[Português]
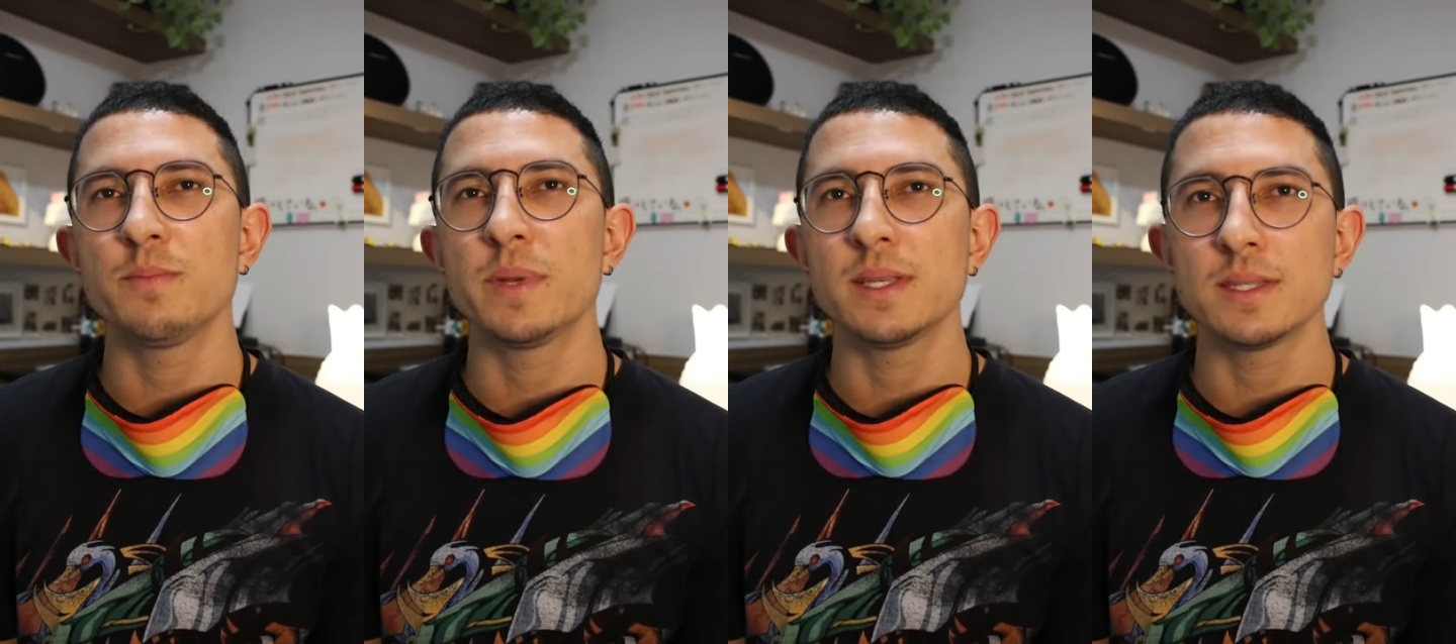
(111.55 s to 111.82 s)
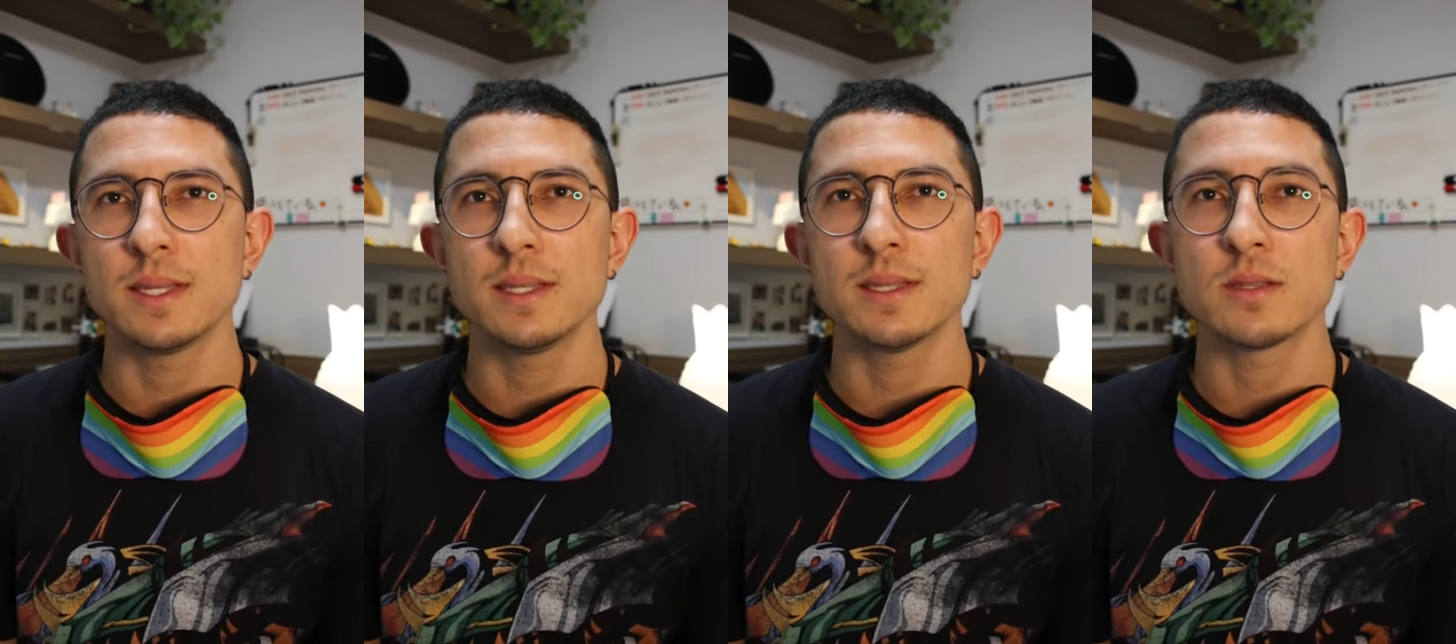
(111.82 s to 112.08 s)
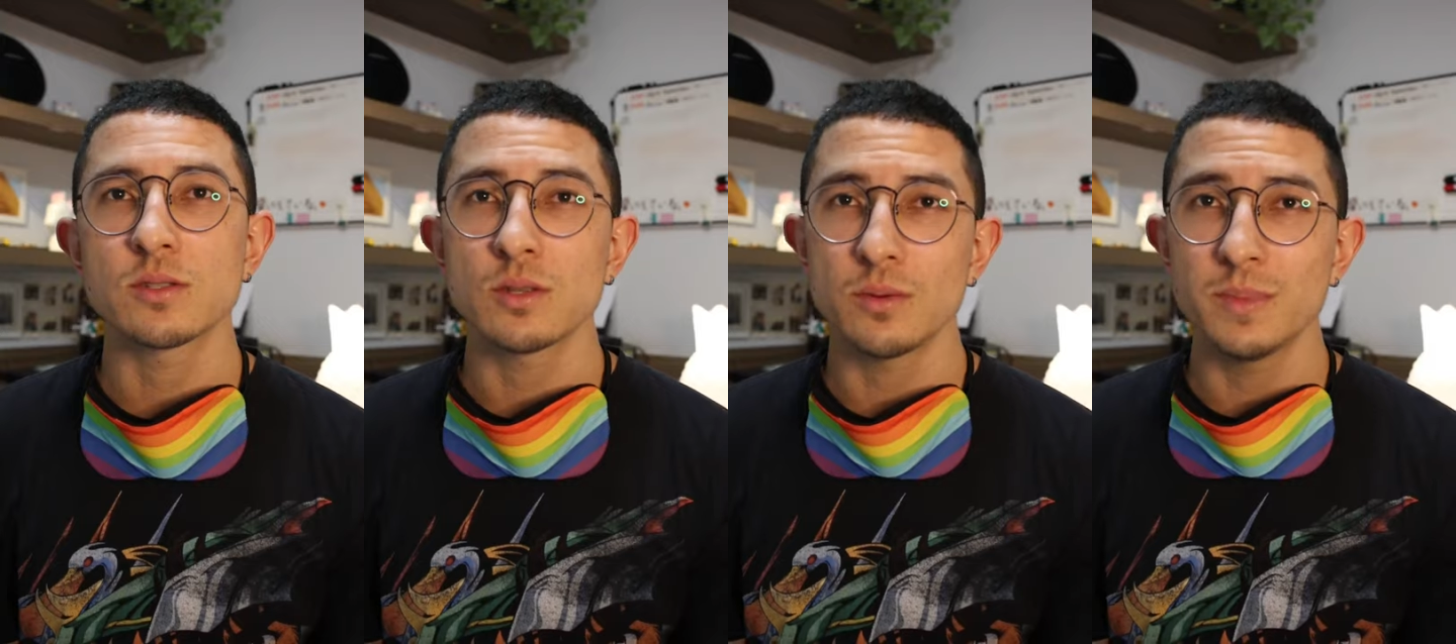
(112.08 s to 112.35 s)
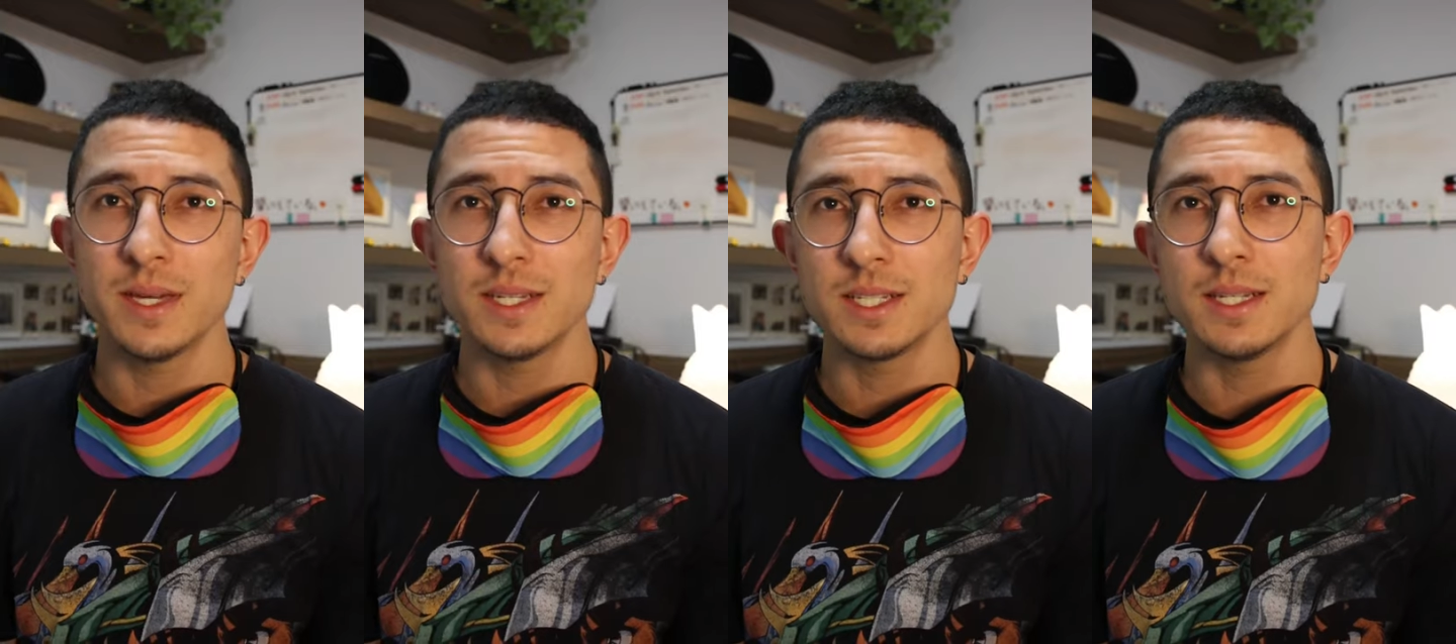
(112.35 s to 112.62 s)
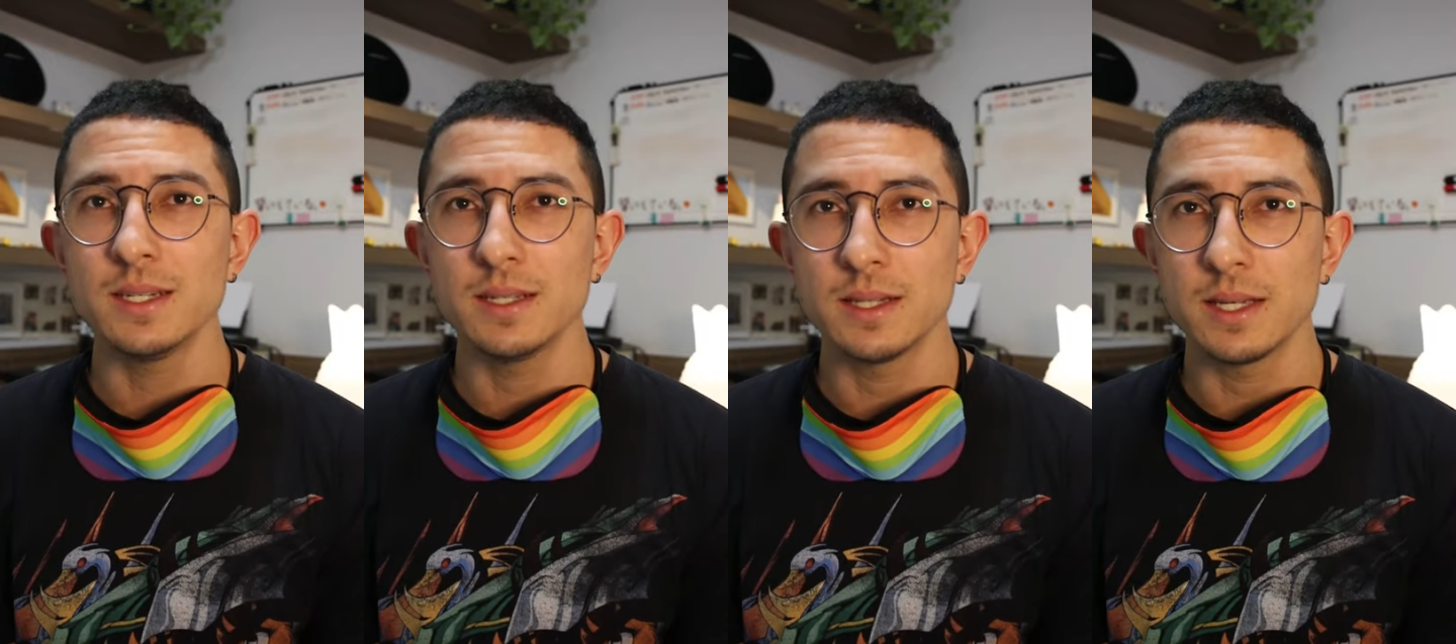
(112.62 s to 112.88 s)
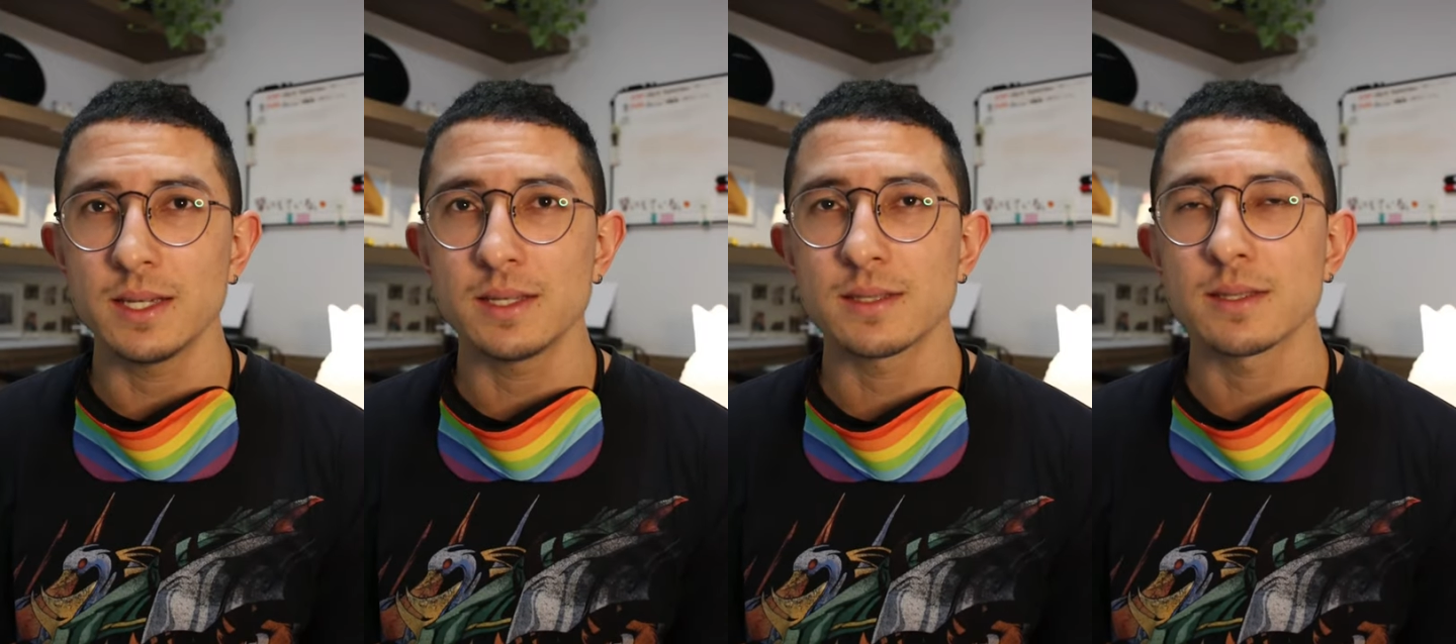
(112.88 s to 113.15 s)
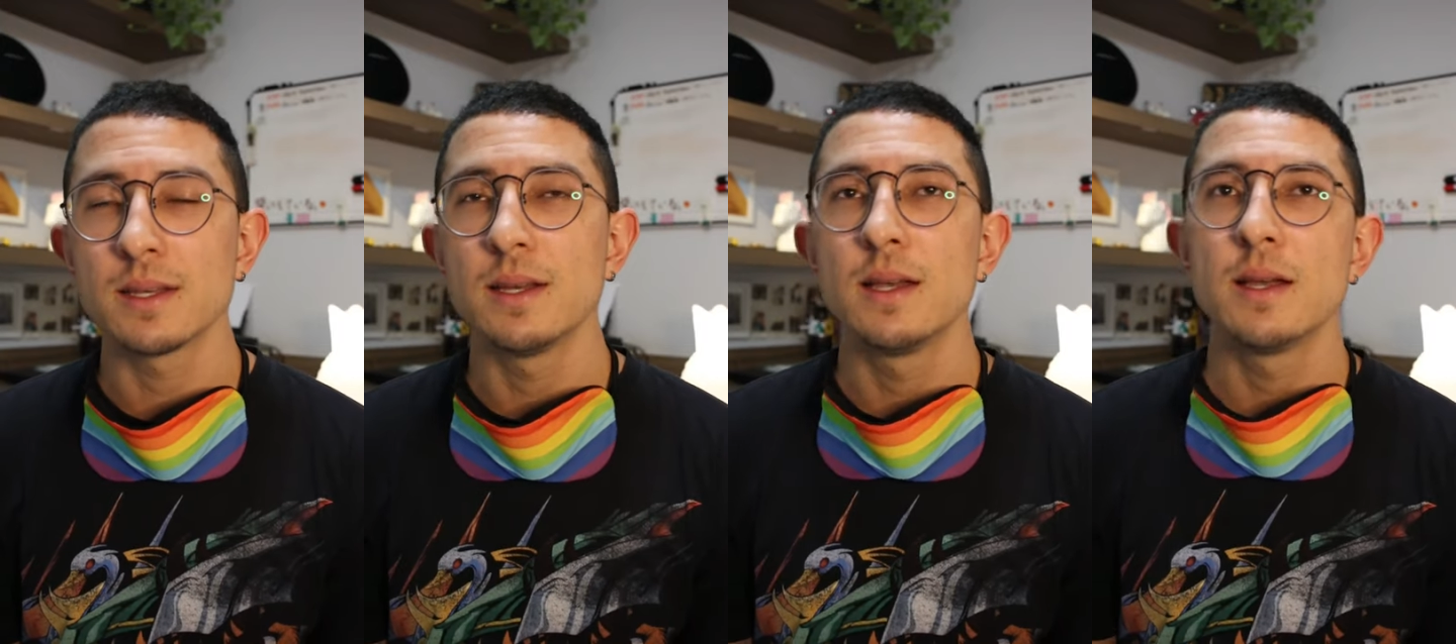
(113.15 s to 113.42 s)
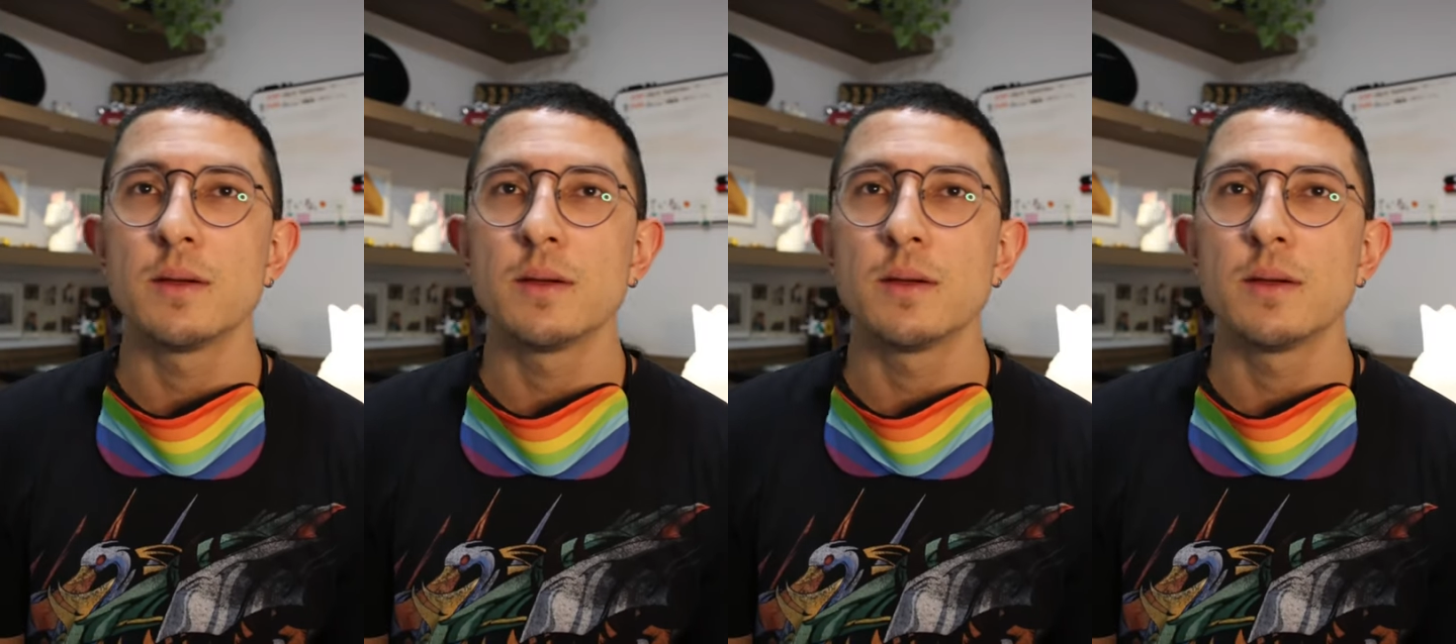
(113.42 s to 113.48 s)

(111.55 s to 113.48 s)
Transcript: pesquisas somente em inglês.